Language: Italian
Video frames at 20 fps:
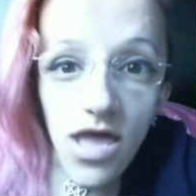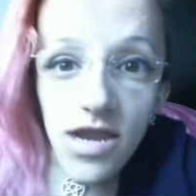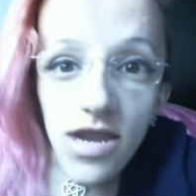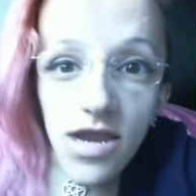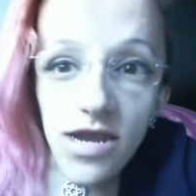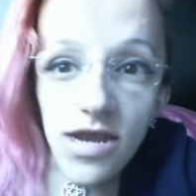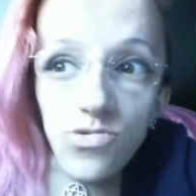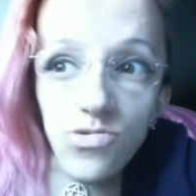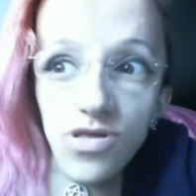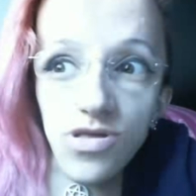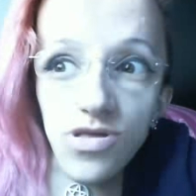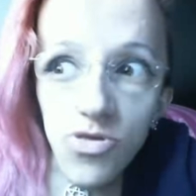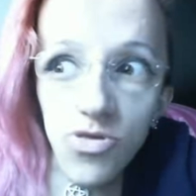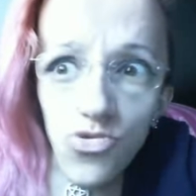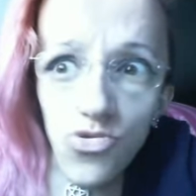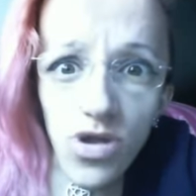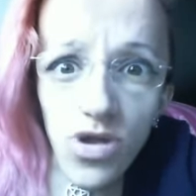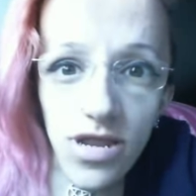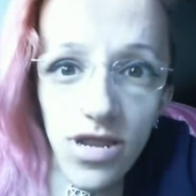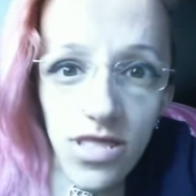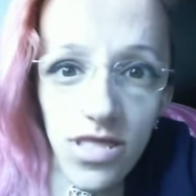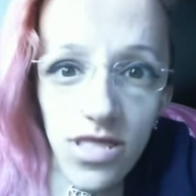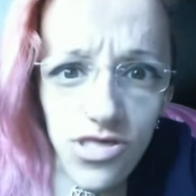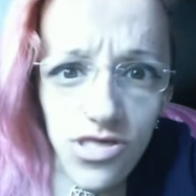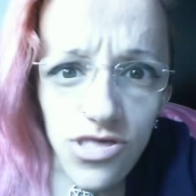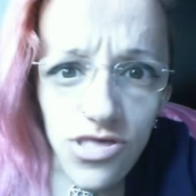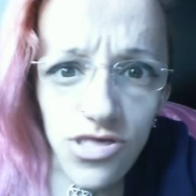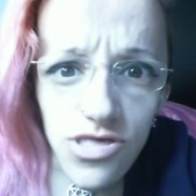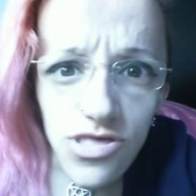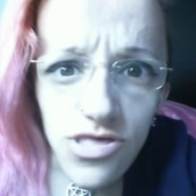negli ultimi giorni c'è
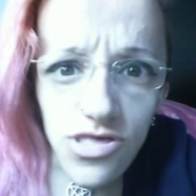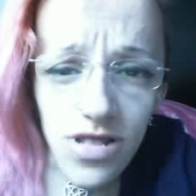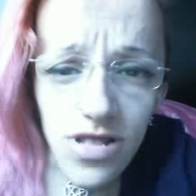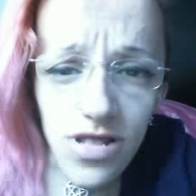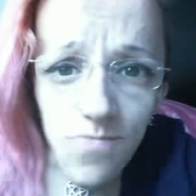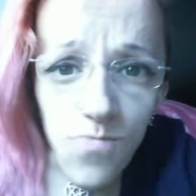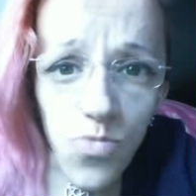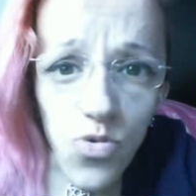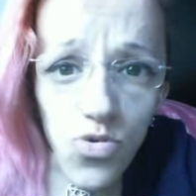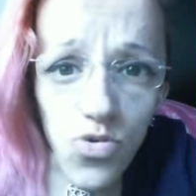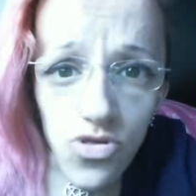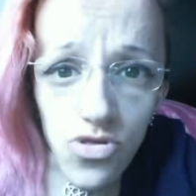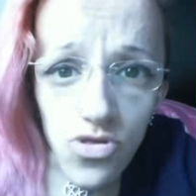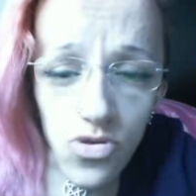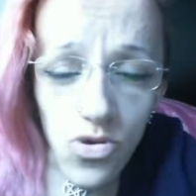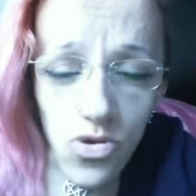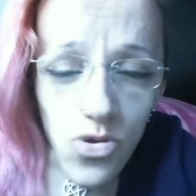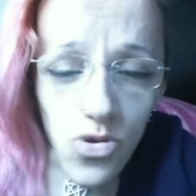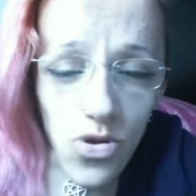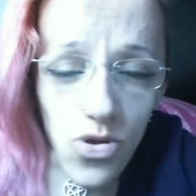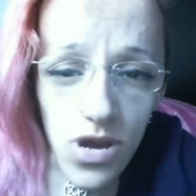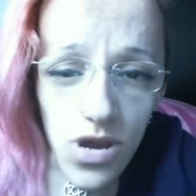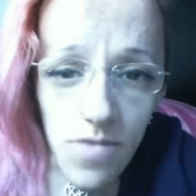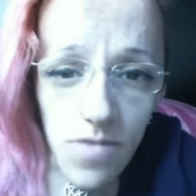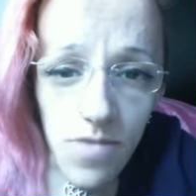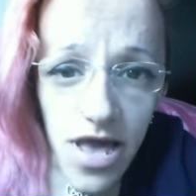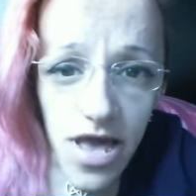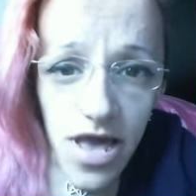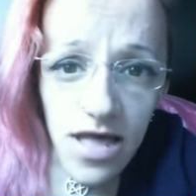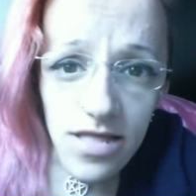stato un po' di trambusto con la
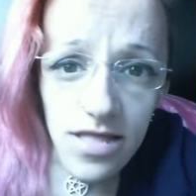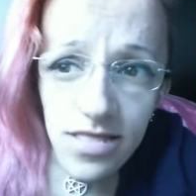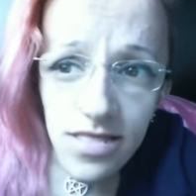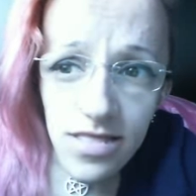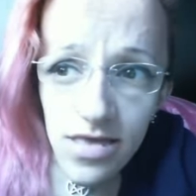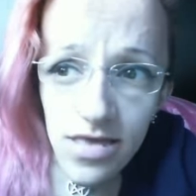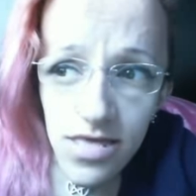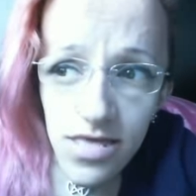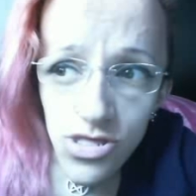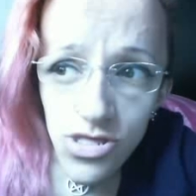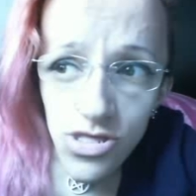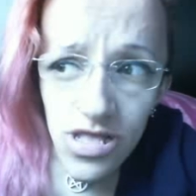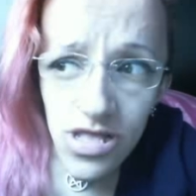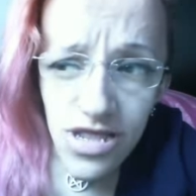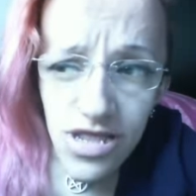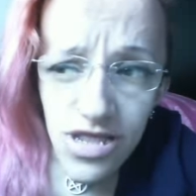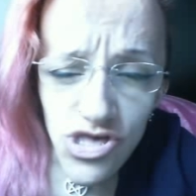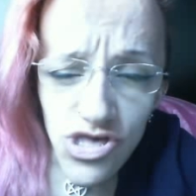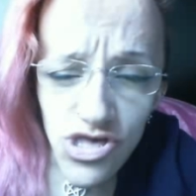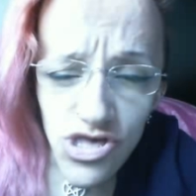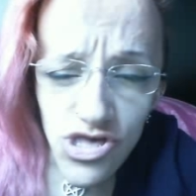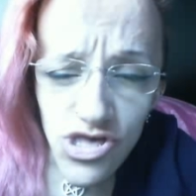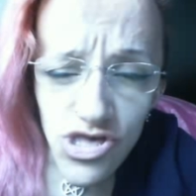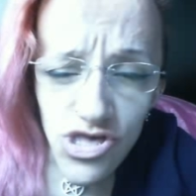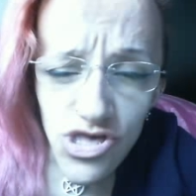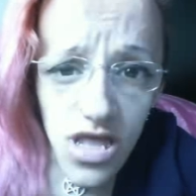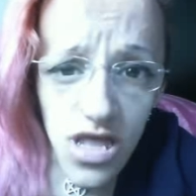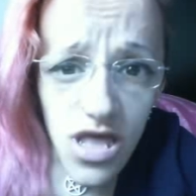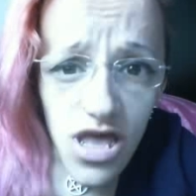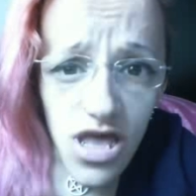mia gatta eccetera eccetera
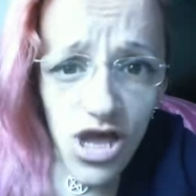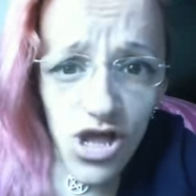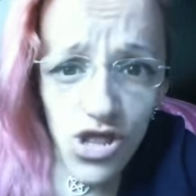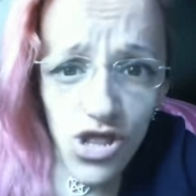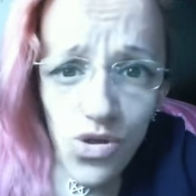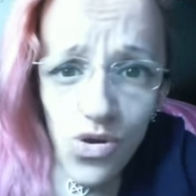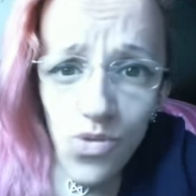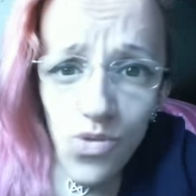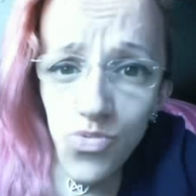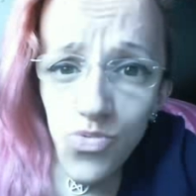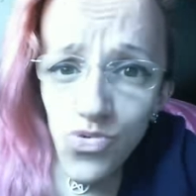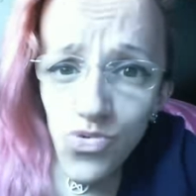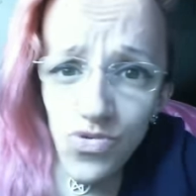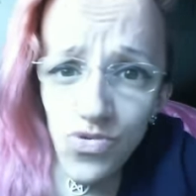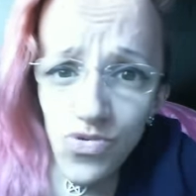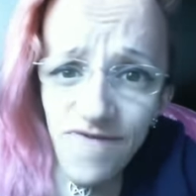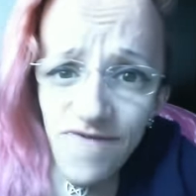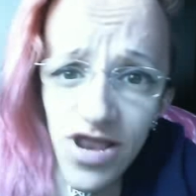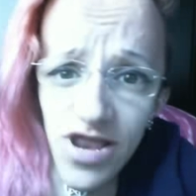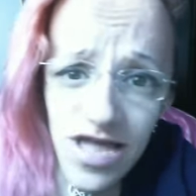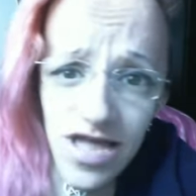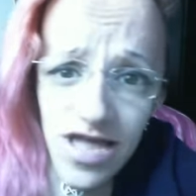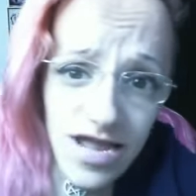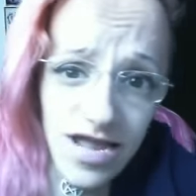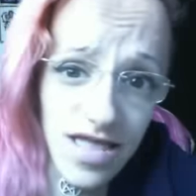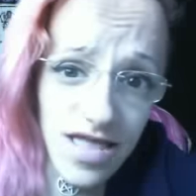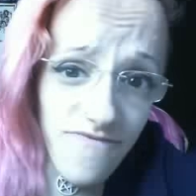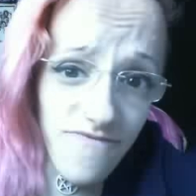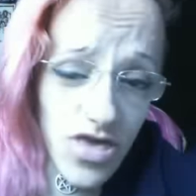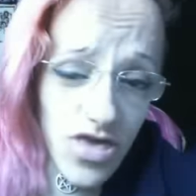quindi non ho potuto fare
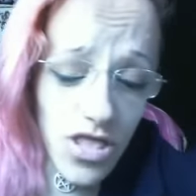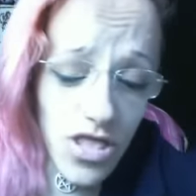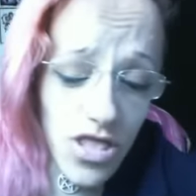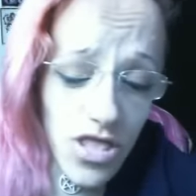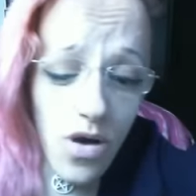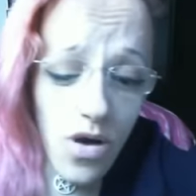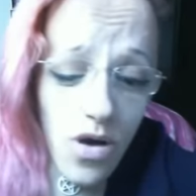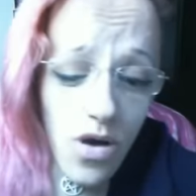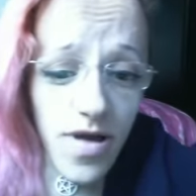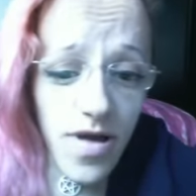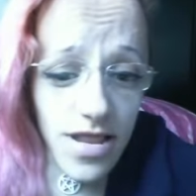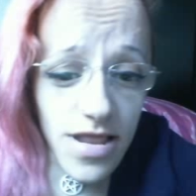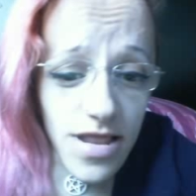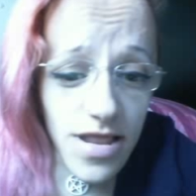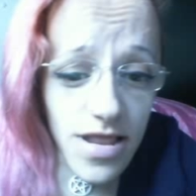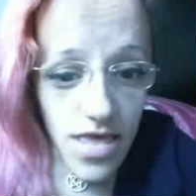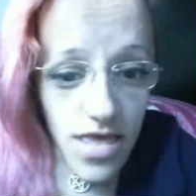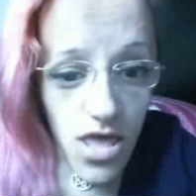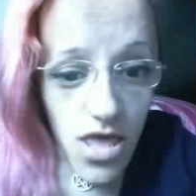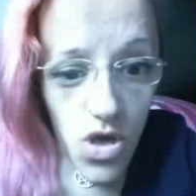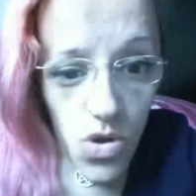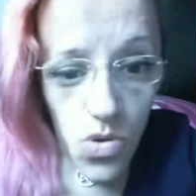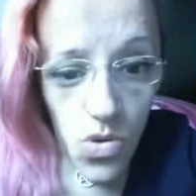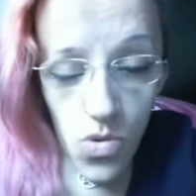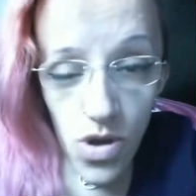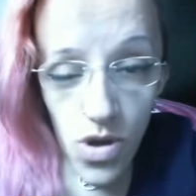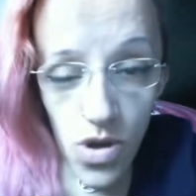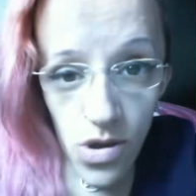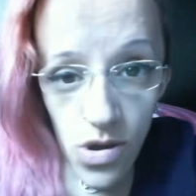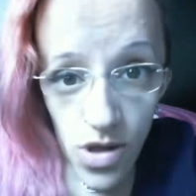granché video a parte
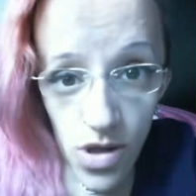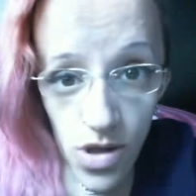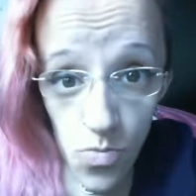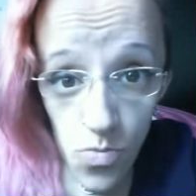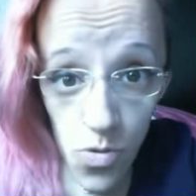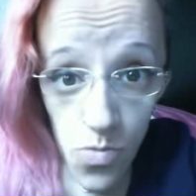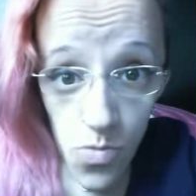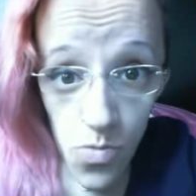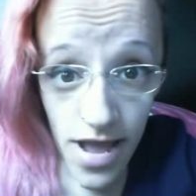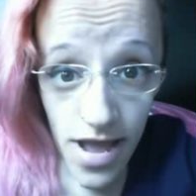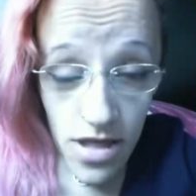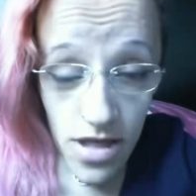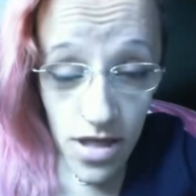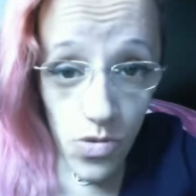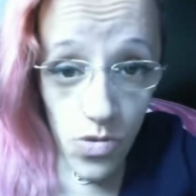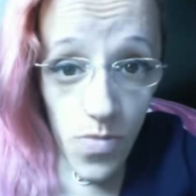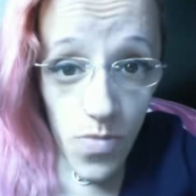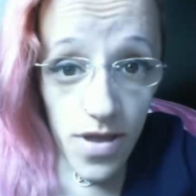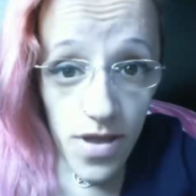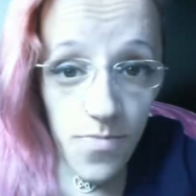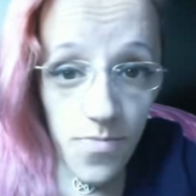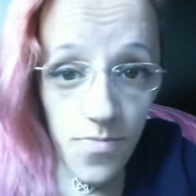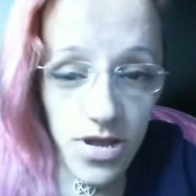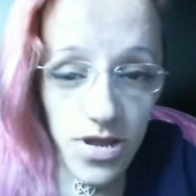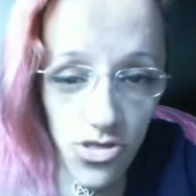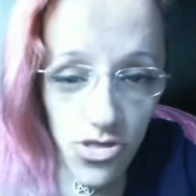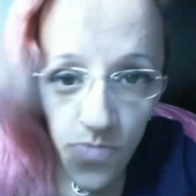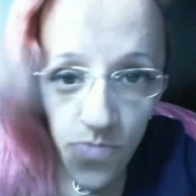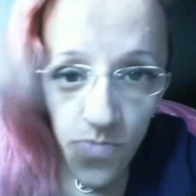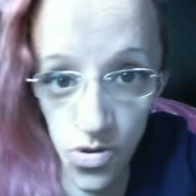quello che ho pubblicato per
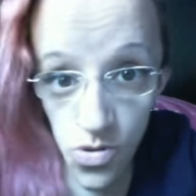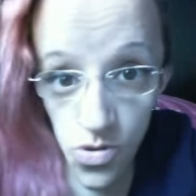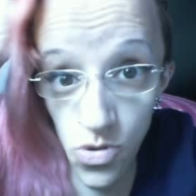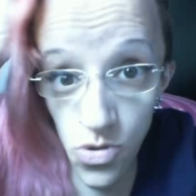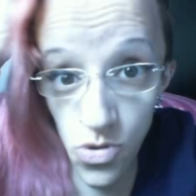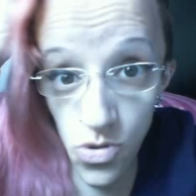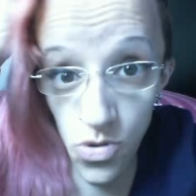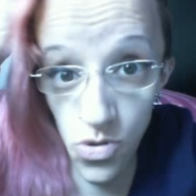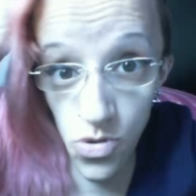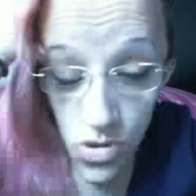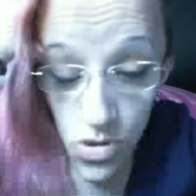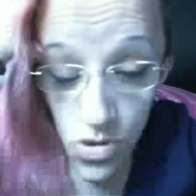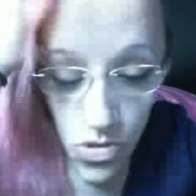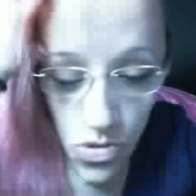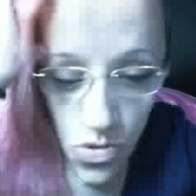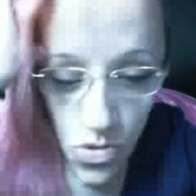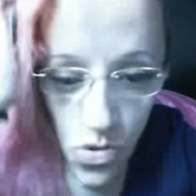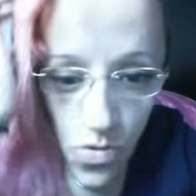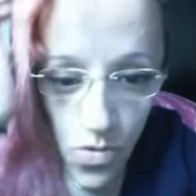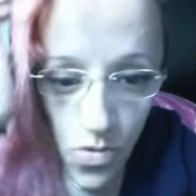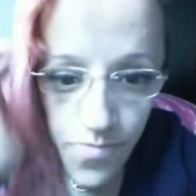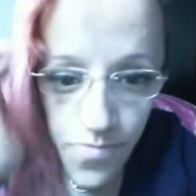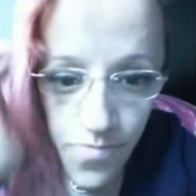partecipare a un concorso